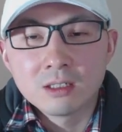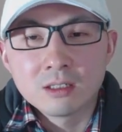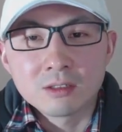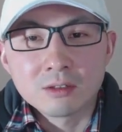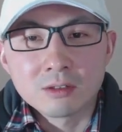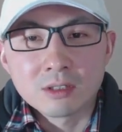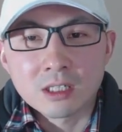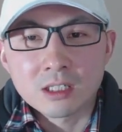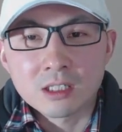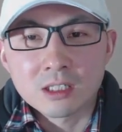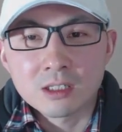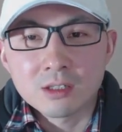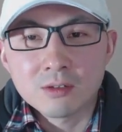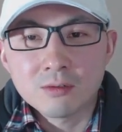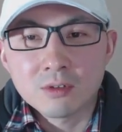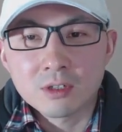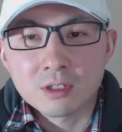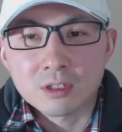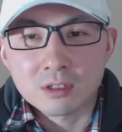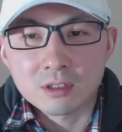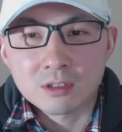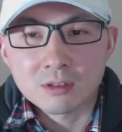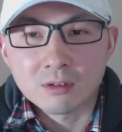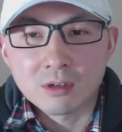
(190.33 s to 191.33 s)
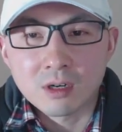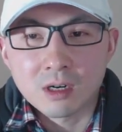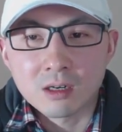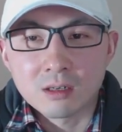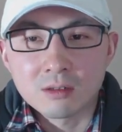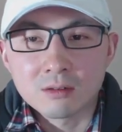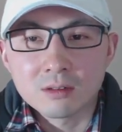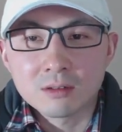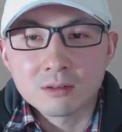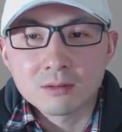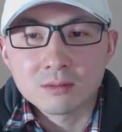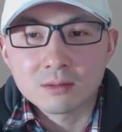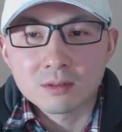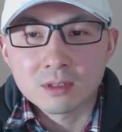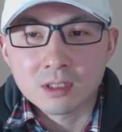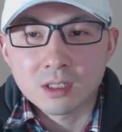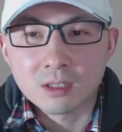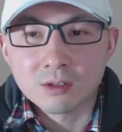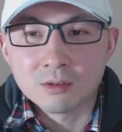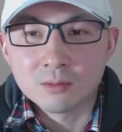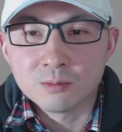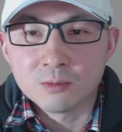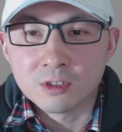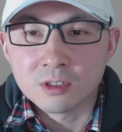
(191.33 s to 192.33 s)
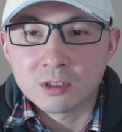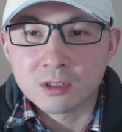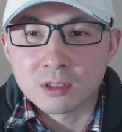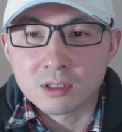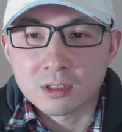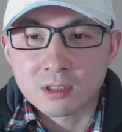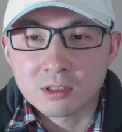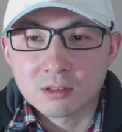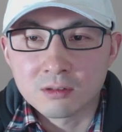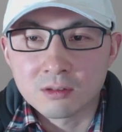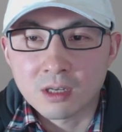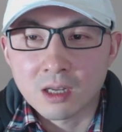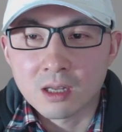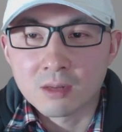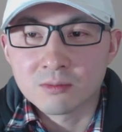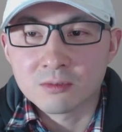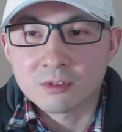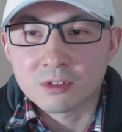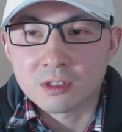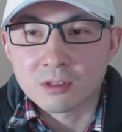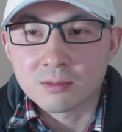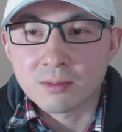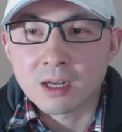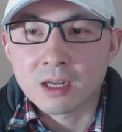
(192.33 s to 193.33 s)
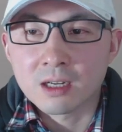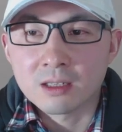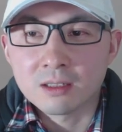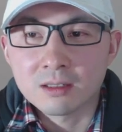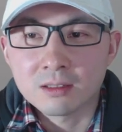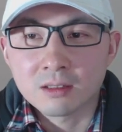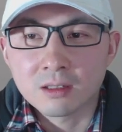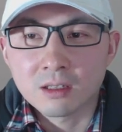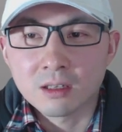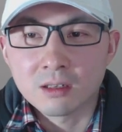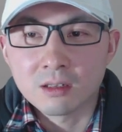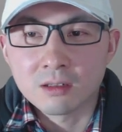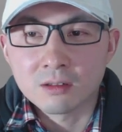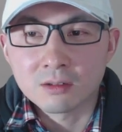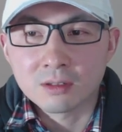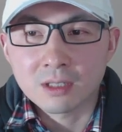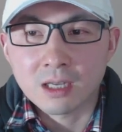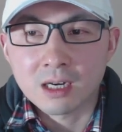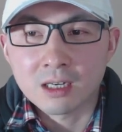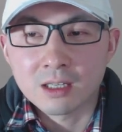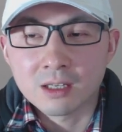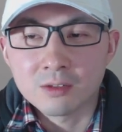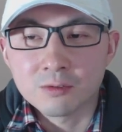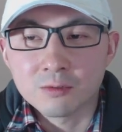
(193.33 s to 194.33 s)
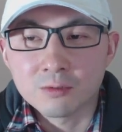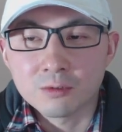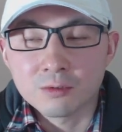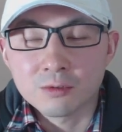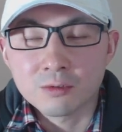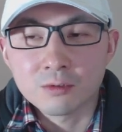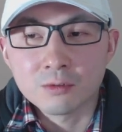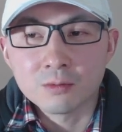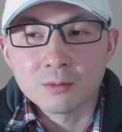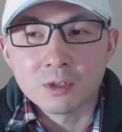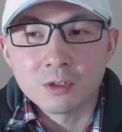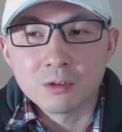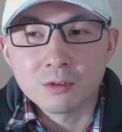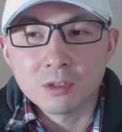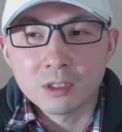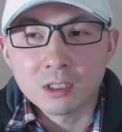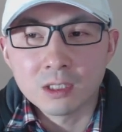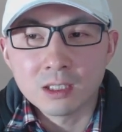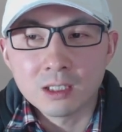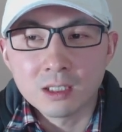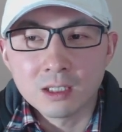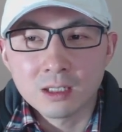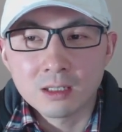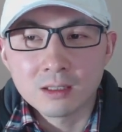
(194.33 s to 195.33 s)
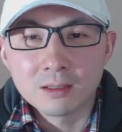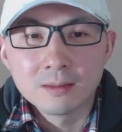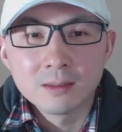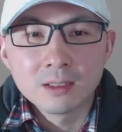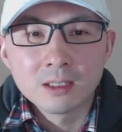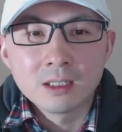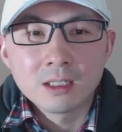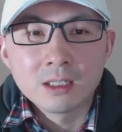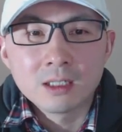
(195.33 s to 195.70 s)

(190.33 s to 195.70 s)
就在十一月十九号，谢伦伯格受凯姆指派到大连与徐某会合，